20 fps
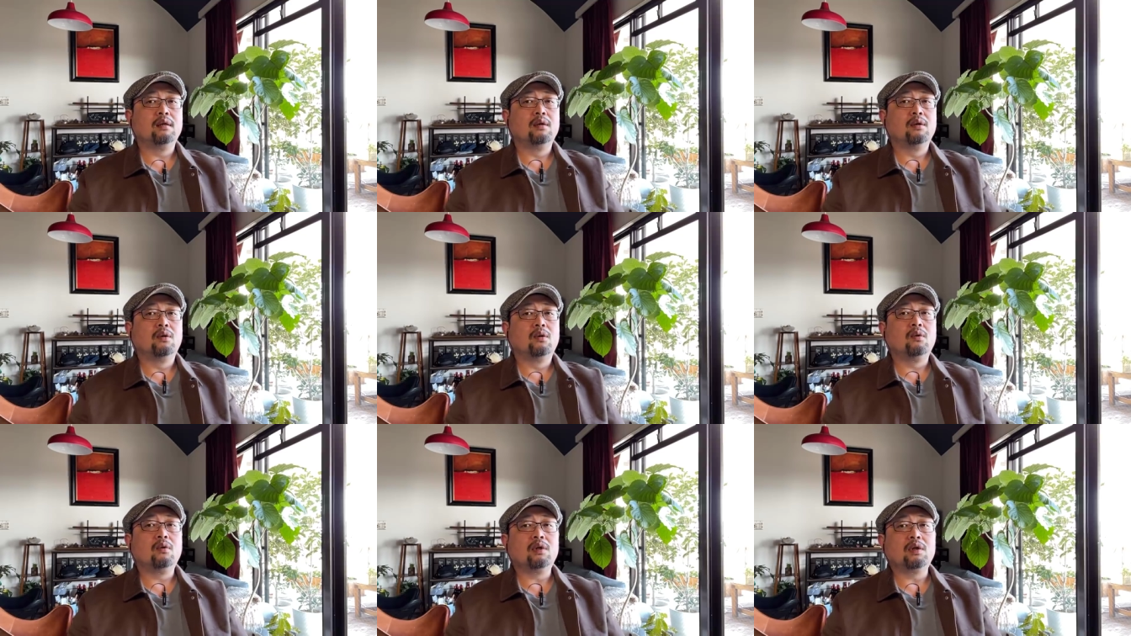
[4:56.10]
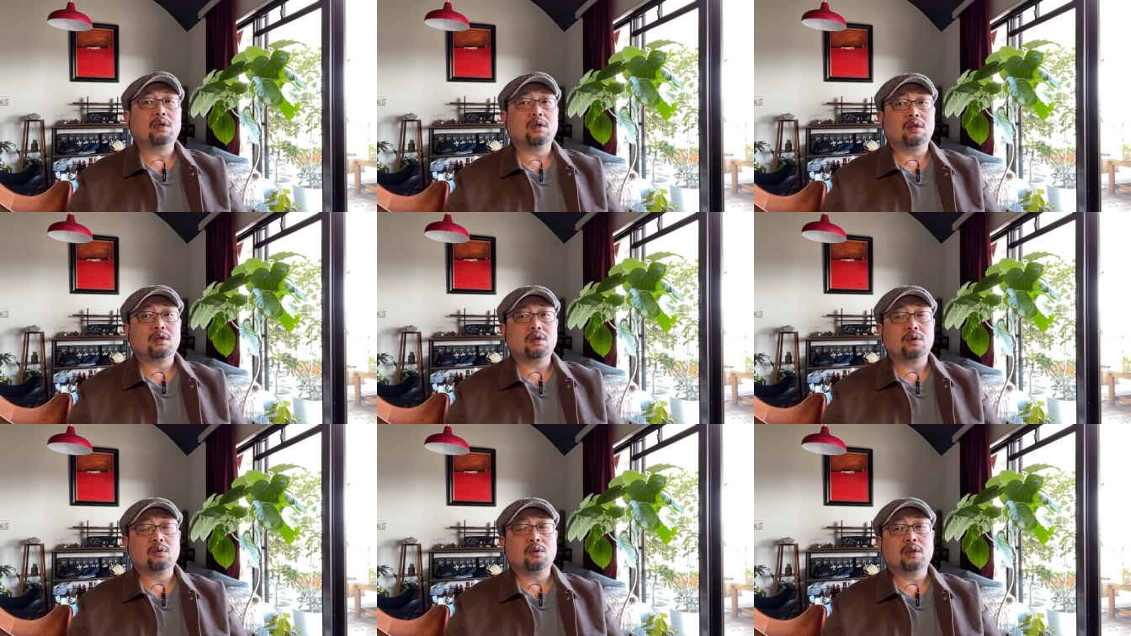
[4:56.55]
或者
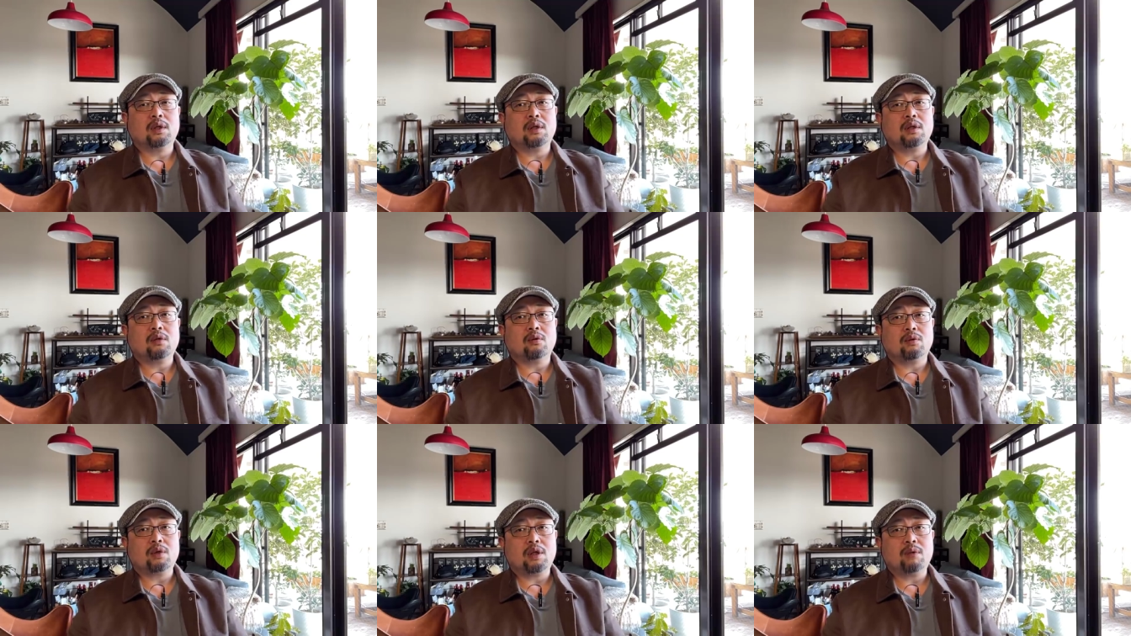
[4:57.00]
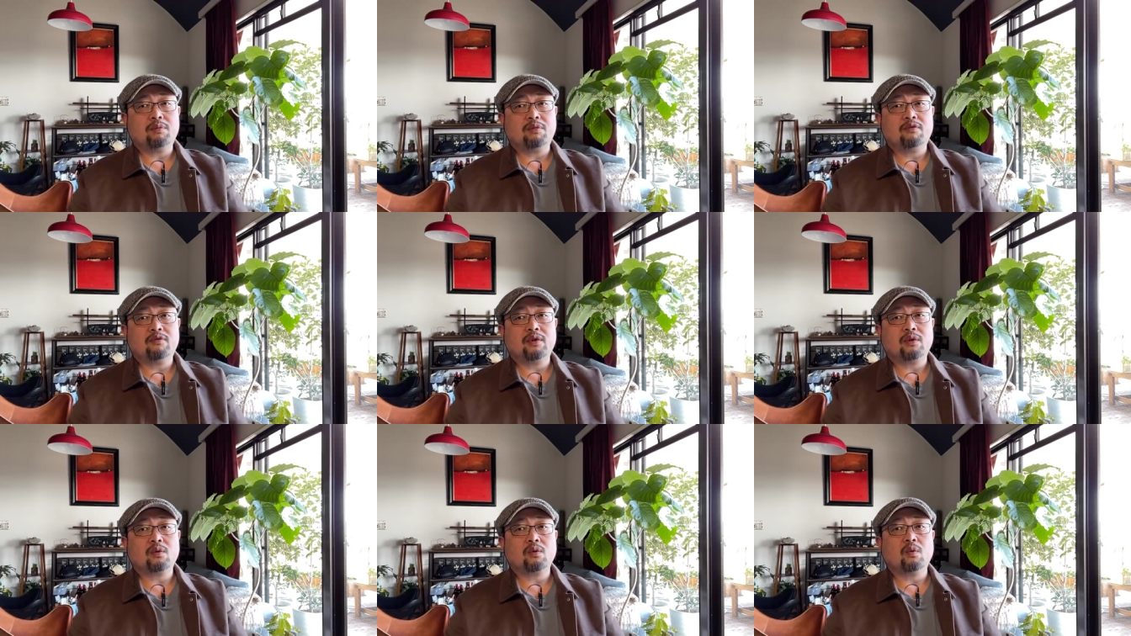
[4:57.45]
是说呢，有一
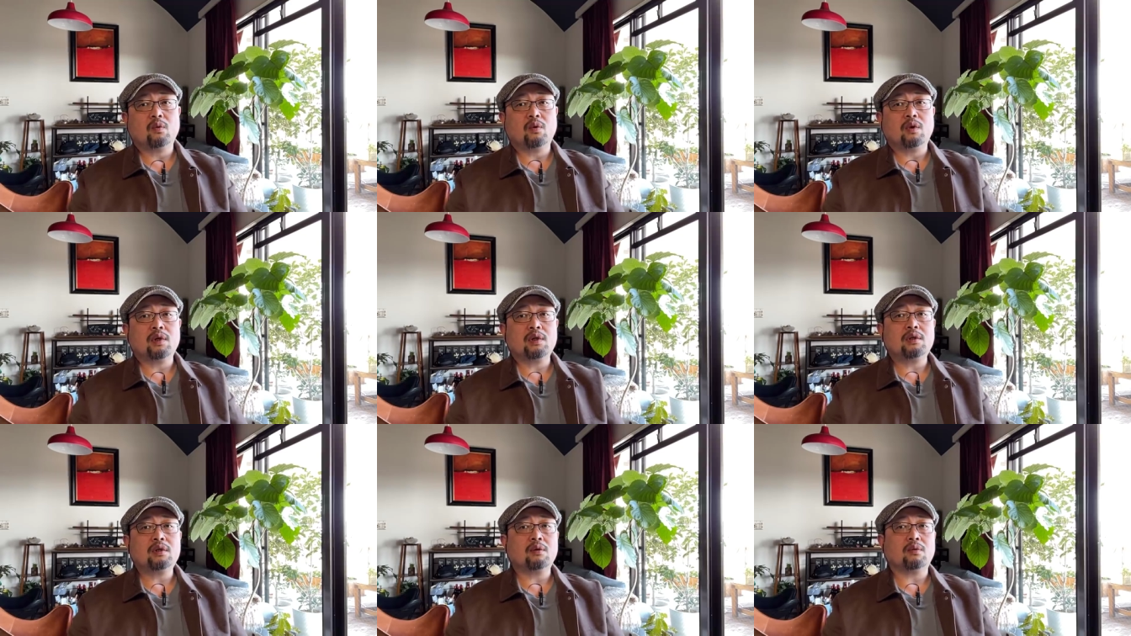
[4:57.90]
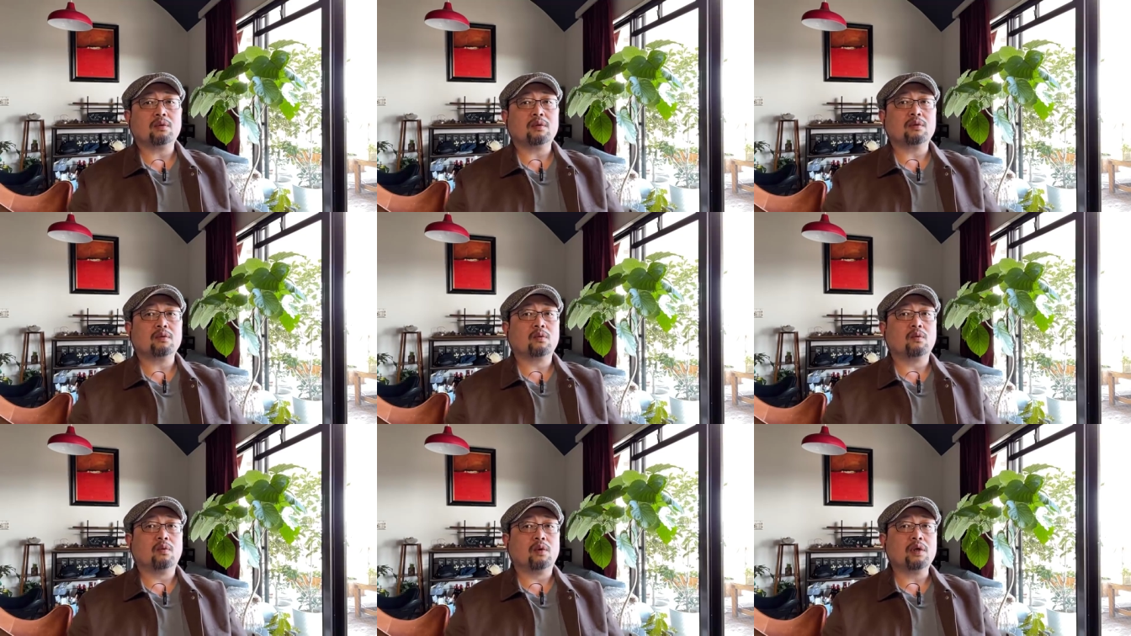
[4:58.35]
部分国有
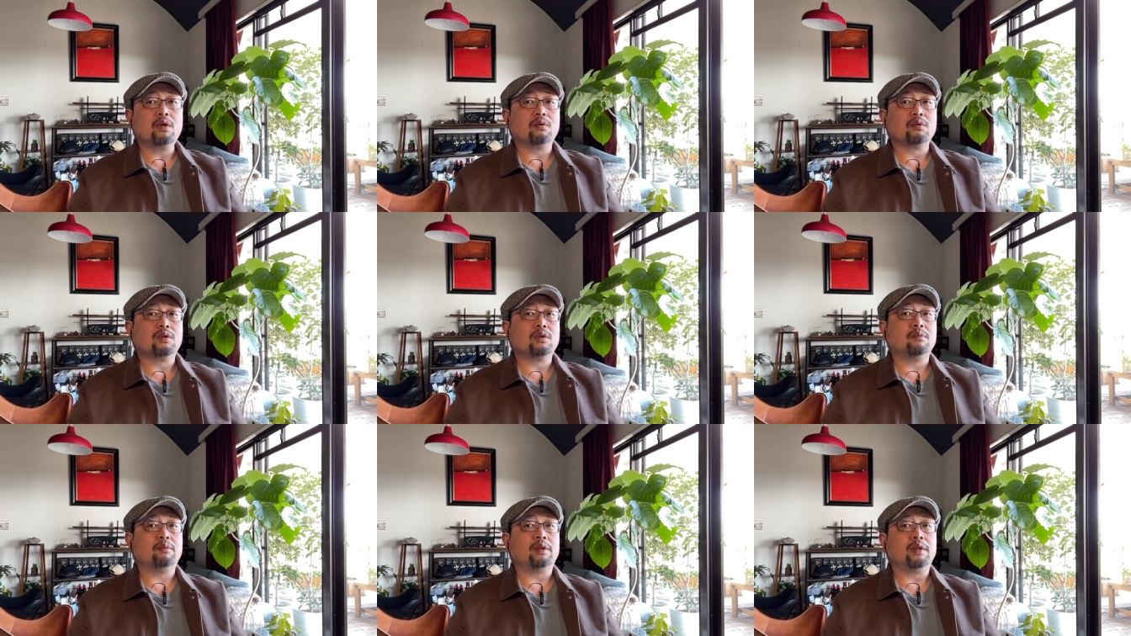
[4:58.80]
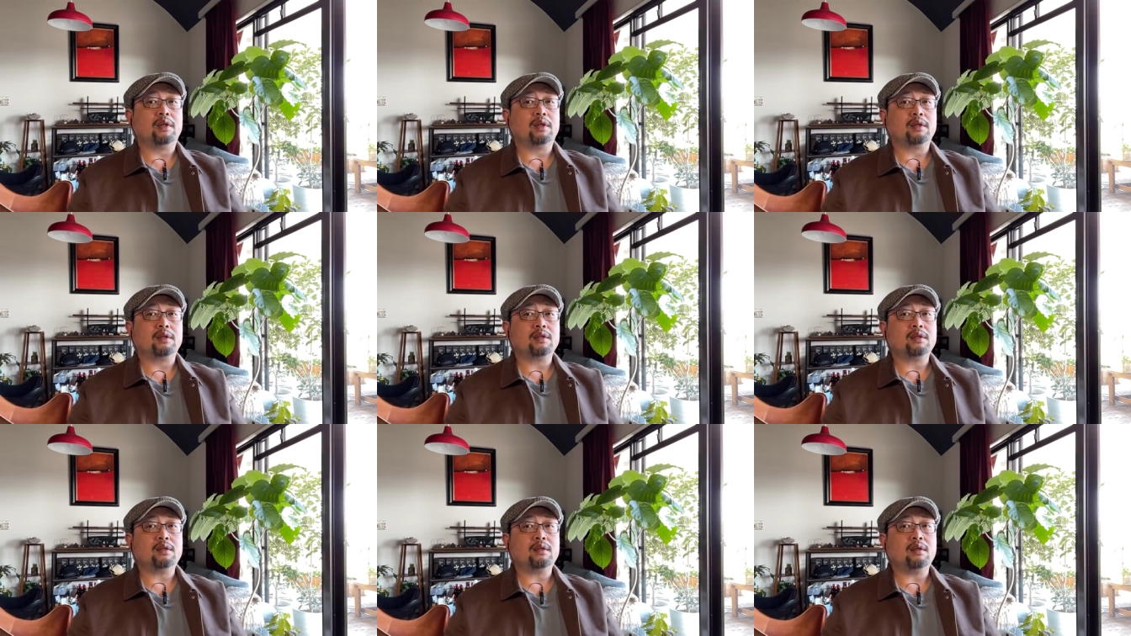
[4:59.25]
国有资本的这
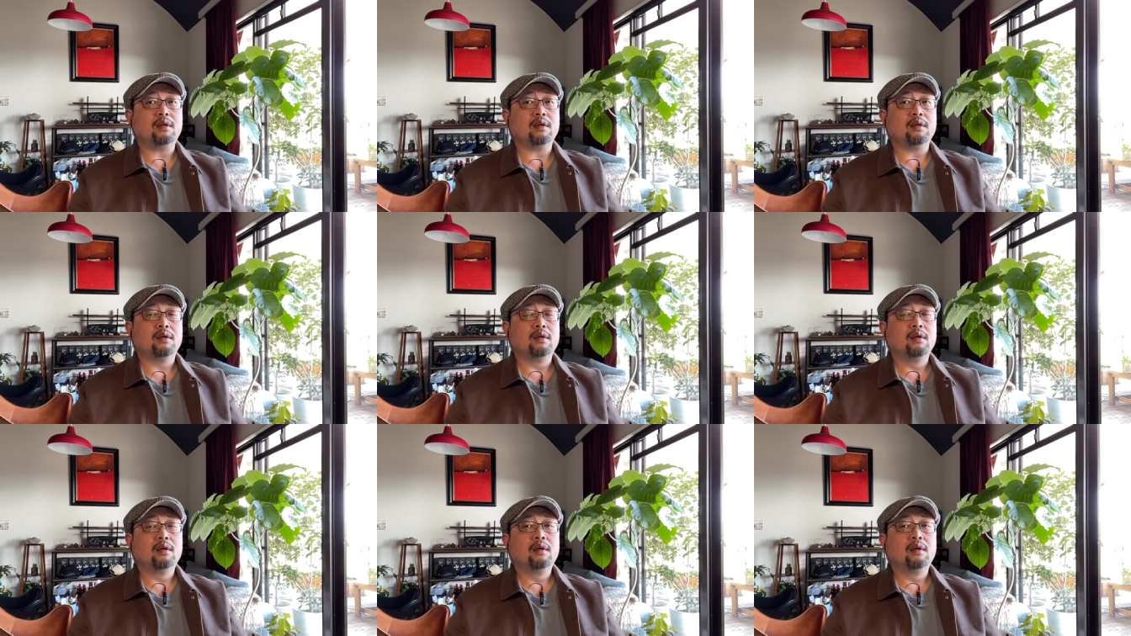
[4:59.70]
个企业，